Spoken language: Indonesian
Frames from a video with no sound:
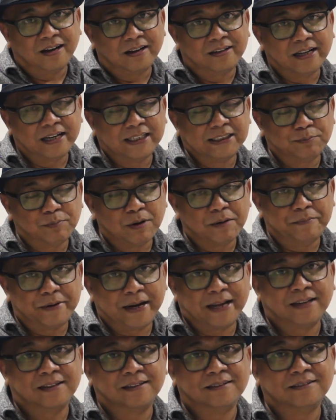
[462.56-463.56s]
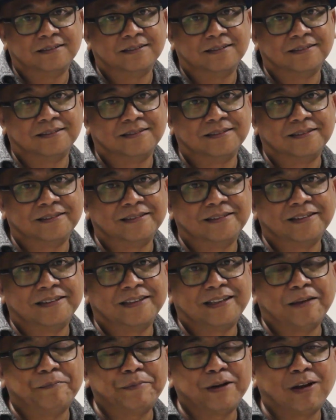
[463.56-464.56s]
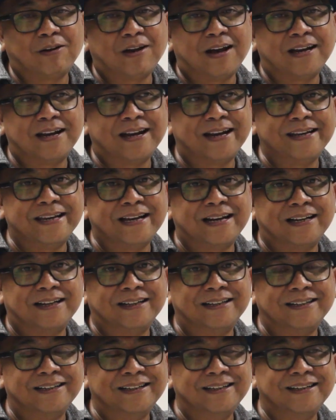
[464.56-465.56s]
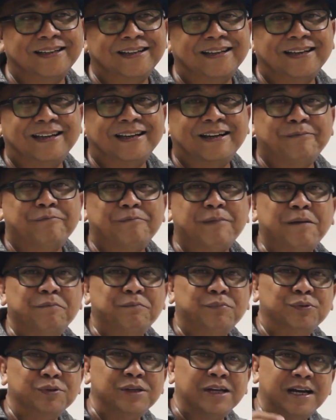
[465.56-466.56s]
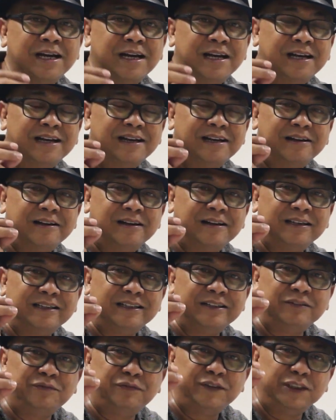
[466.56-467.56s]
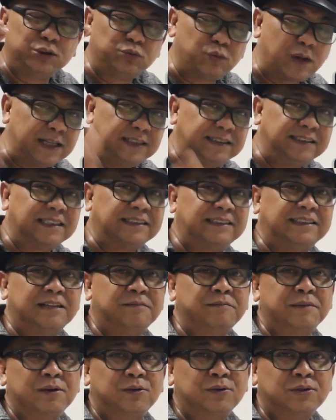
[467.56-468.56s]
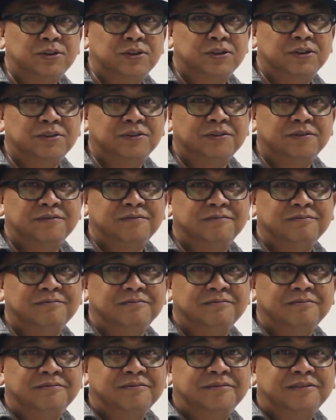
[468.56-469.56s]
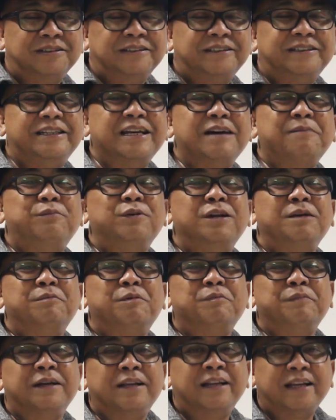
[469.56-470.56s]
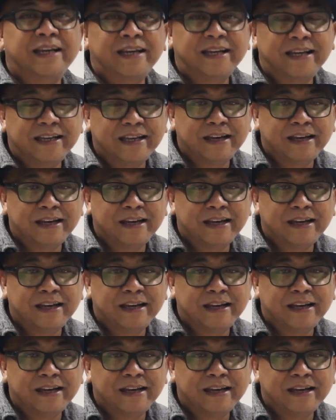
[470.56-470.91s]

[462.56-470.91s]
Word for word: dari sebuah brand tapi kalau anak yang mampunya visualisasi yang bagus dia boleh memilih